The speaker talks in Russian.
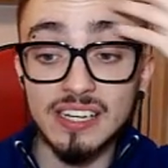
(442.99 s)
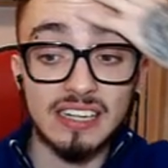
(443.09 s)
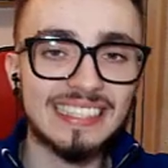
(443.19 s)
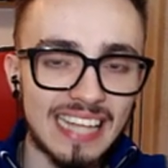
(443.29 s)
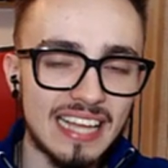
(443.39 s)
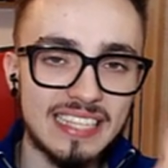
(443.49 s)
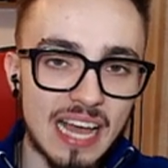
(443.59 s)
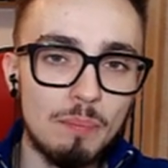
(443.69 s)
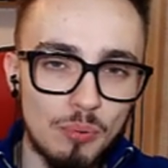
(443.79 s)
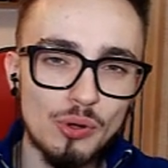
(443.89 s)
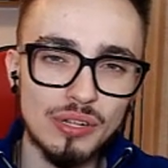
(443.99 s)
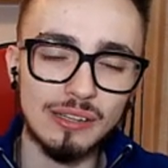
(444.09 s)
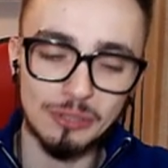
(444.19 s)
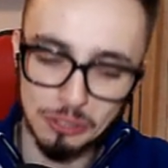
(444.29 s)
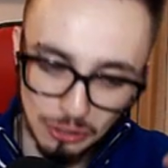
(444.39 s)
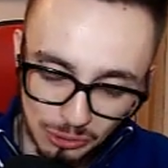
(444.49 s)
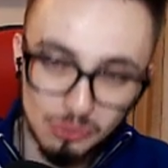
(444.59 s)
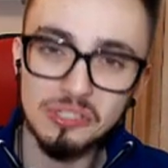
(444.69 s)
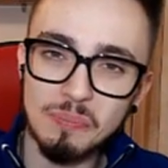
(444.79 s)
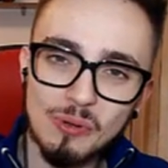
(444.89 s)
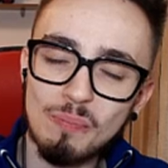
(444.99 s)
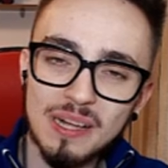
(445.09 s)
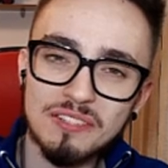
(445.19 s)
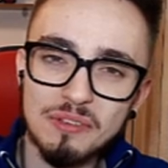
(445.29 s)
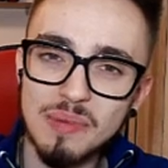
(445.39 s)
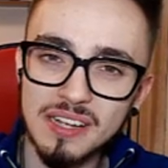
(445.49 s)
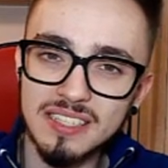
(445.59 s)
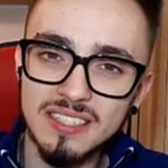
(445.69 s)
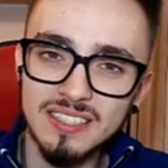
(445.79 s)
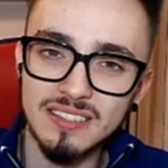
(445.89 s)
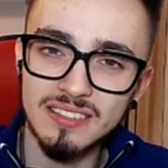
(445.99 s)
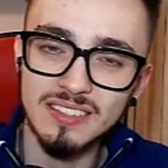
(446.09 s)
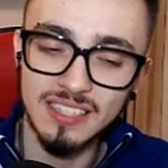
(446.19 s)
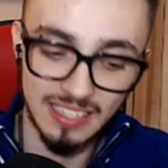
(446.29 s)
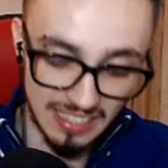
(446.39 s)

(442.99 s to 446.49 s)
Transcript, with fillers: и когда я понял то, что нужно покупать свой магазин